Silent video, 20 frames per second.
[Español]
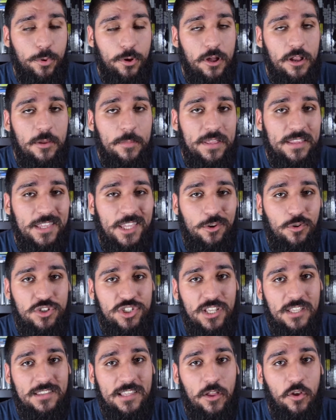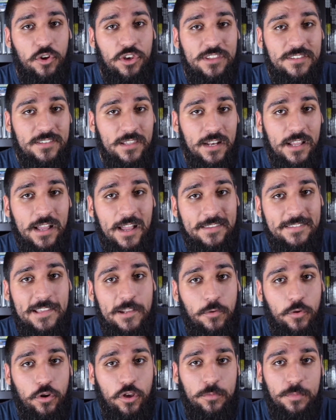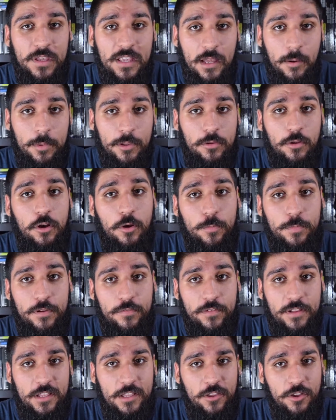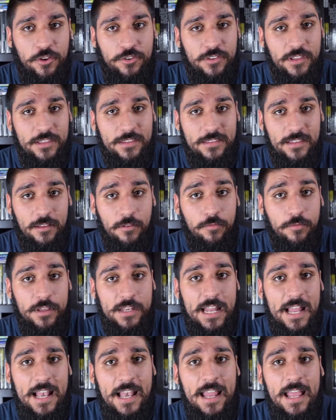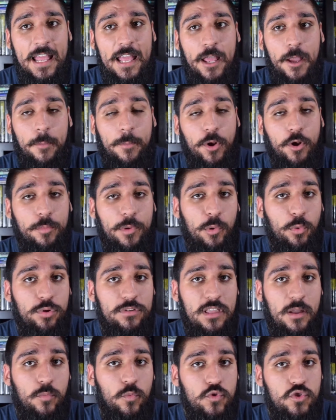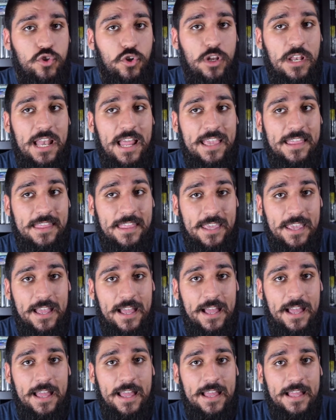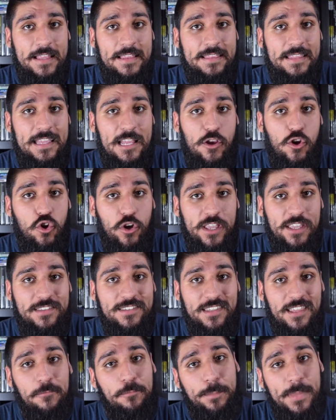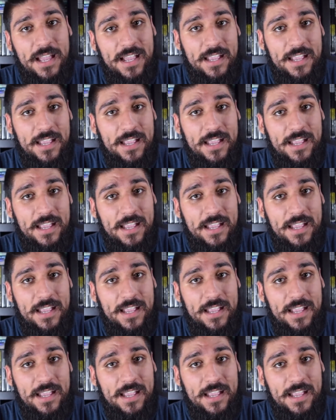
Probablemente no haya estado ni cerca de ser uno de mis capítulos preferidos, este final, pero me gusta mucho la idea de lo que se va